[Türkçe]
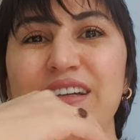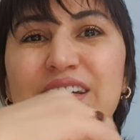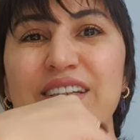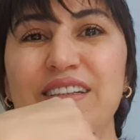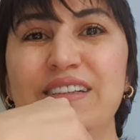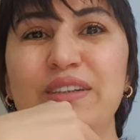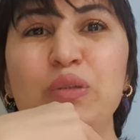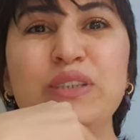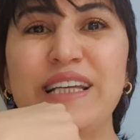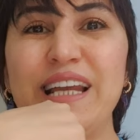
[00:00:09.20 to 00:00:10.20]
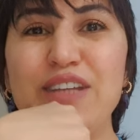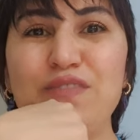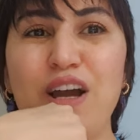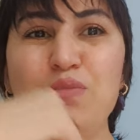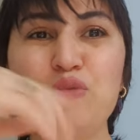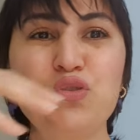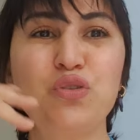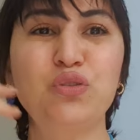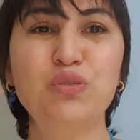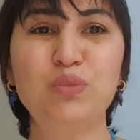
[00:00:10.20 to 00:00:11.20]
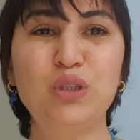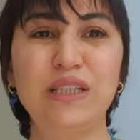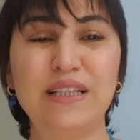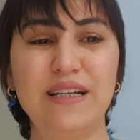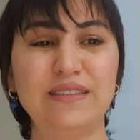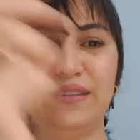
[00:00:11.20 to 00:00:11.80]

E, yükselen ve burcunuzu mutlaka